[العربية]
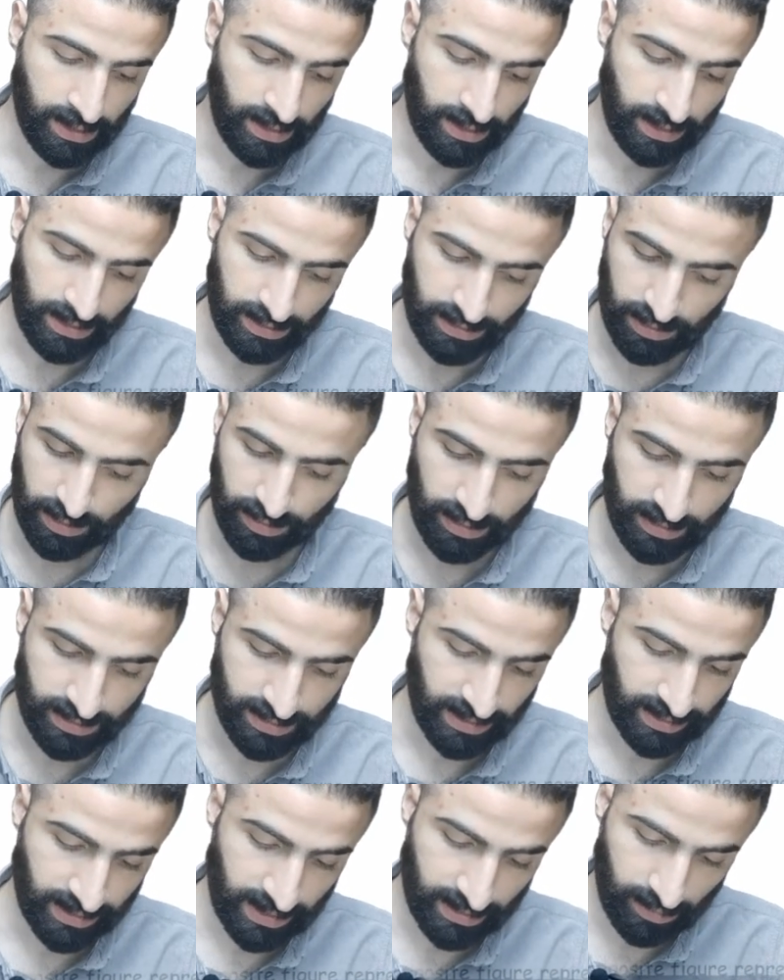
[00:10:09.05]
ال internals
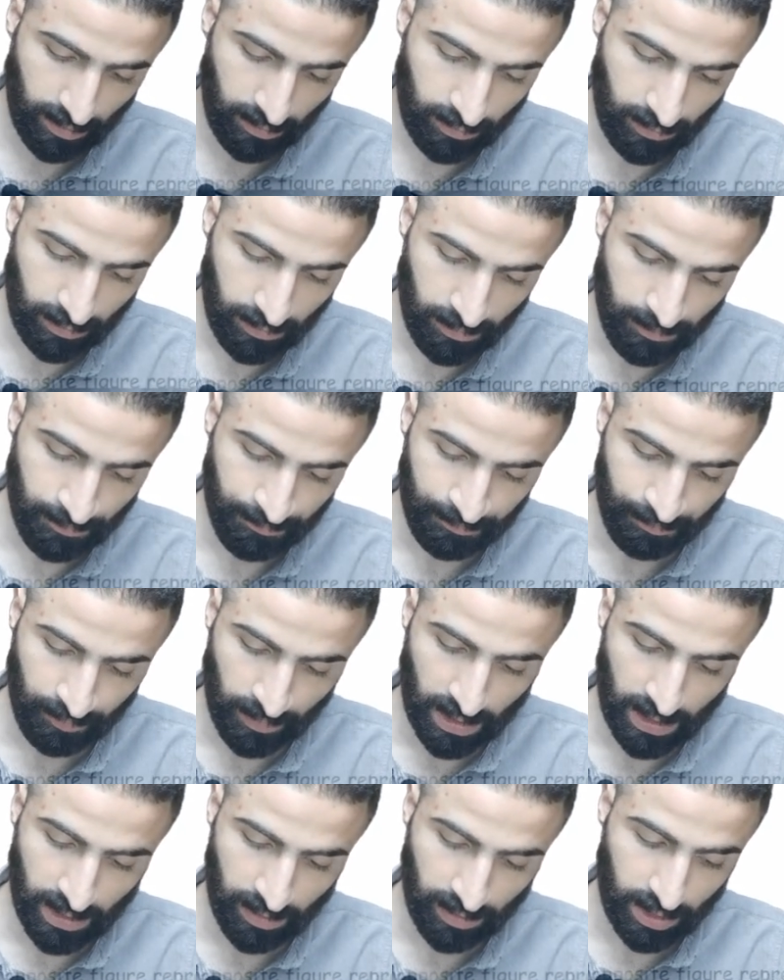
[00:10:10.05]
neglected
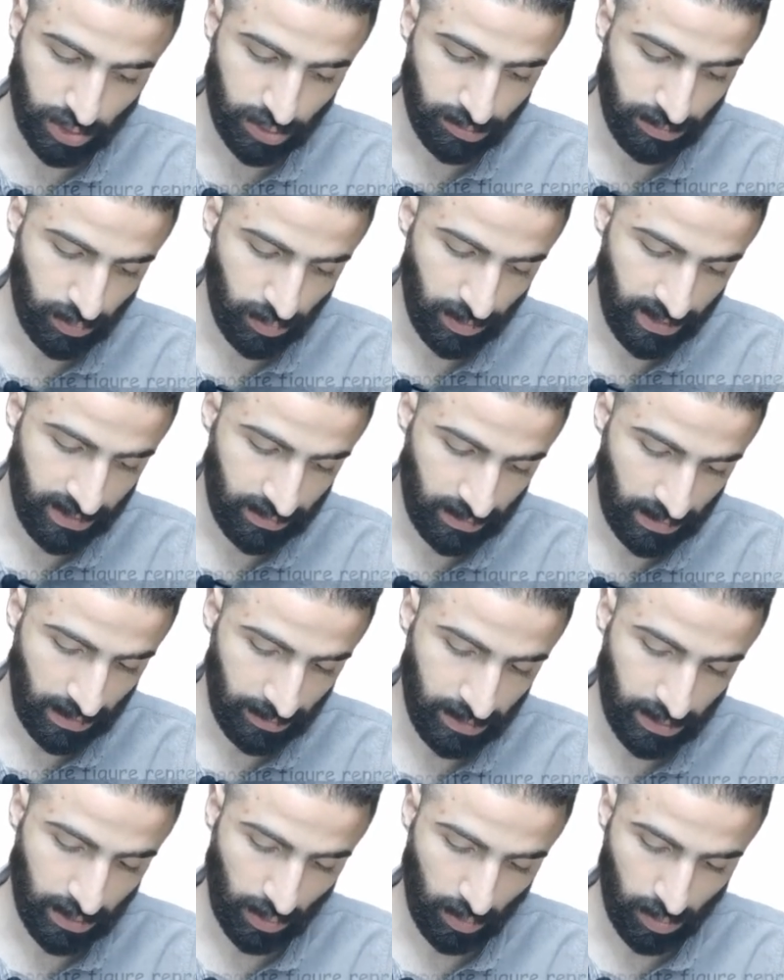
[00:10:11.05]
a ratio between
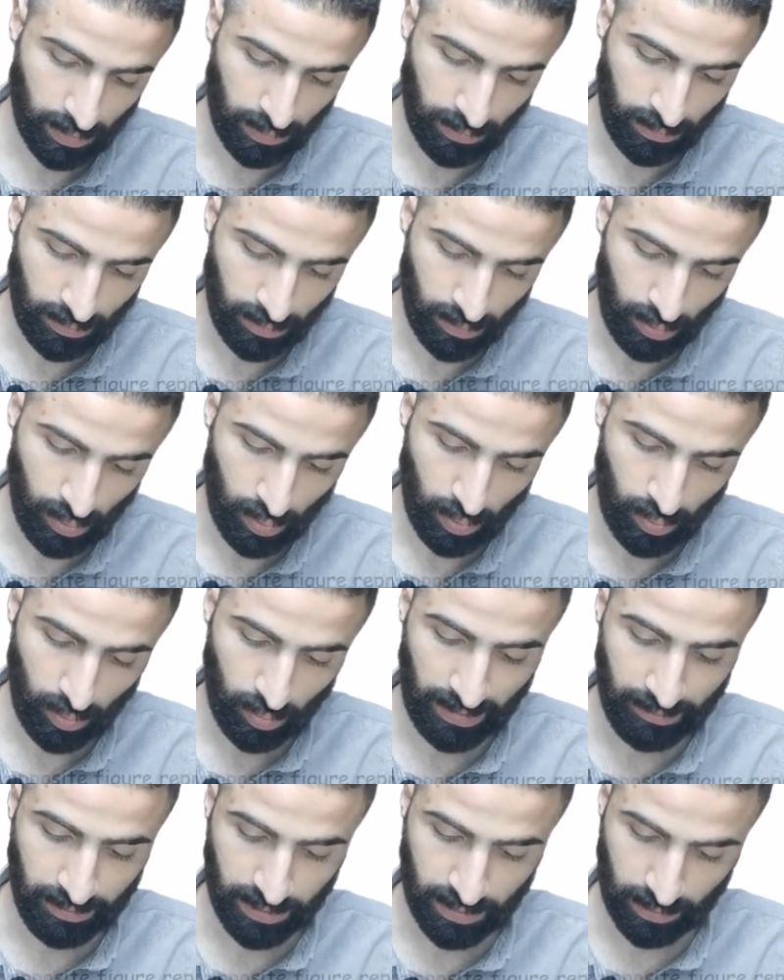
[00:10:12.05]
emitter 1
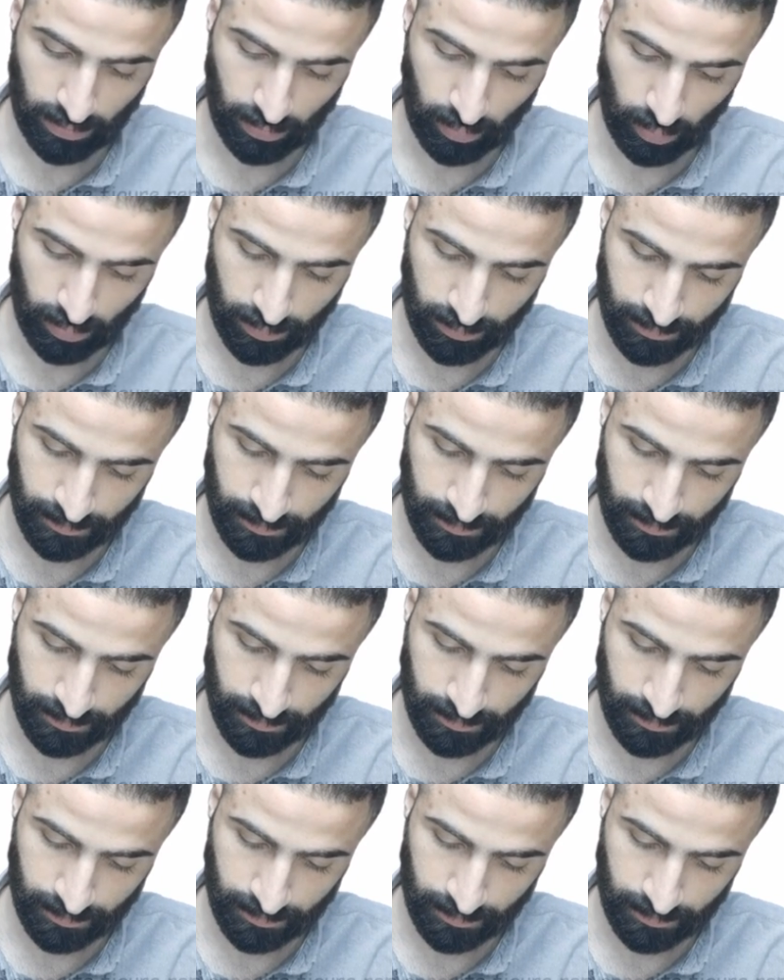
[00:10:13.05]
و 2